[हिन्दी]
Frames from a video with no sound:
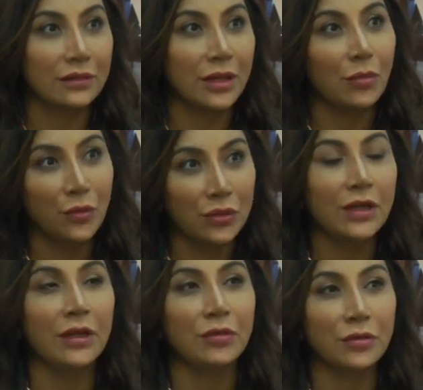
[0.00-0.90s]
दे
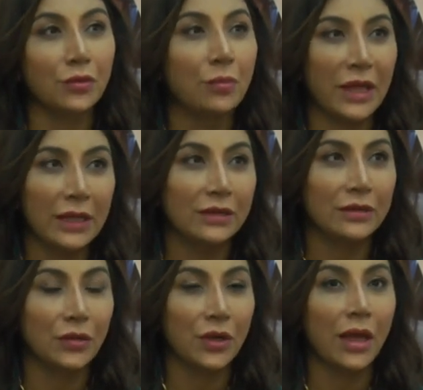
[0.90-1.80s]
बोथ कैन कुड मेक
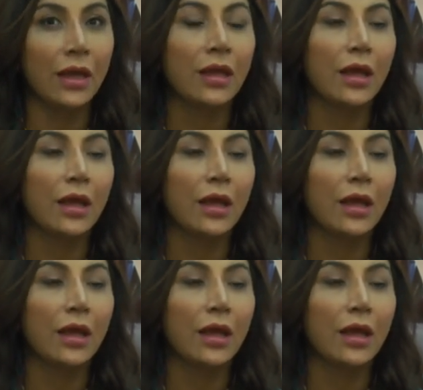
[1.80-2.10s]
इट टुडे